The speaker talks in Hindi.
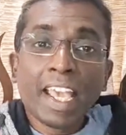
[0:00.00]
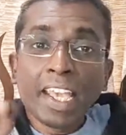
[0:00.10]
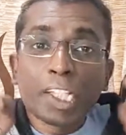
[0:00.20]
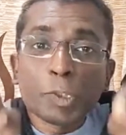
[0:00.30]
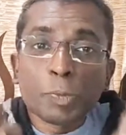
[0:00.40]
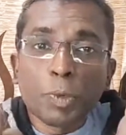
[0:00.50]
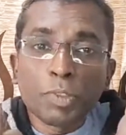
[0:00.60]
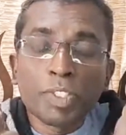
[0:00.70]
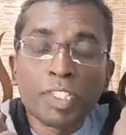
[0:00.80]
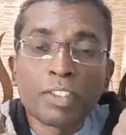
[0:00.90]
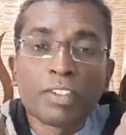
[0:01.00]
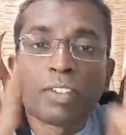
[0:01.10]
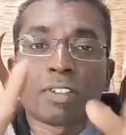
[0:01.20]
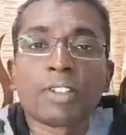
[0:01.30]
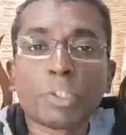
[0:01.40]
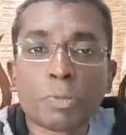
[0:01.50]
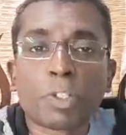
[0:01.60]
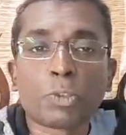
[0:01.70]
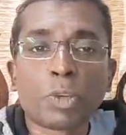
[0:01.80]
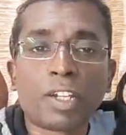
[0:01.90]
एक्सपोजिंग दिस इज
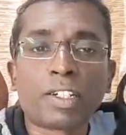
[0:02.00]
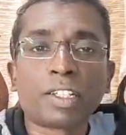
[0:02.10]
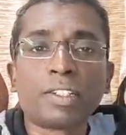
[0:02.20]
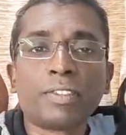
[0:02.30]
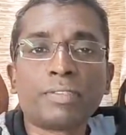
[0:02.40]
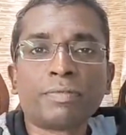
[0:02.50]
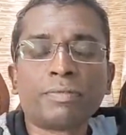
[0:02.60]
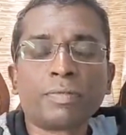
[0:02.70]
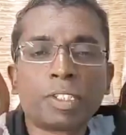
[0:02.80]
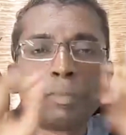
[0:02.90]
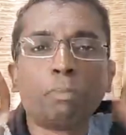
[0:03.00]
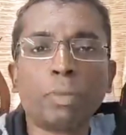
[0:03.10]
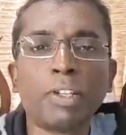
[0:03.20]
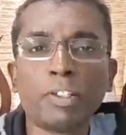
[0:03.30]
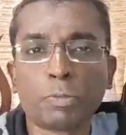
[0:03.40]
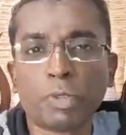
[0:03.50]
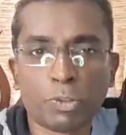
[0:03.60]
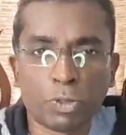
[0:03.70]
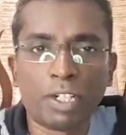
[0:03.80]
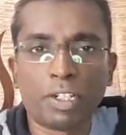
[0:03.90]
स्पिरिचुअलिटी सिंपल
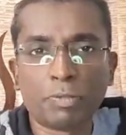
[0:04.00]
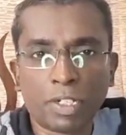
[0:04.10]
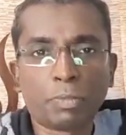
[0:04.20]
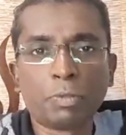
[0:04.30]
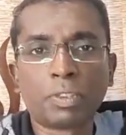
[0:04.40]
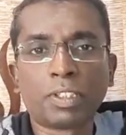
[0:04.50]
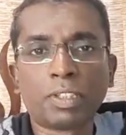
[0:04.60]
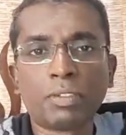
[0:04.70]
स्पिरिचुअलिटी मैं आपको बता रहा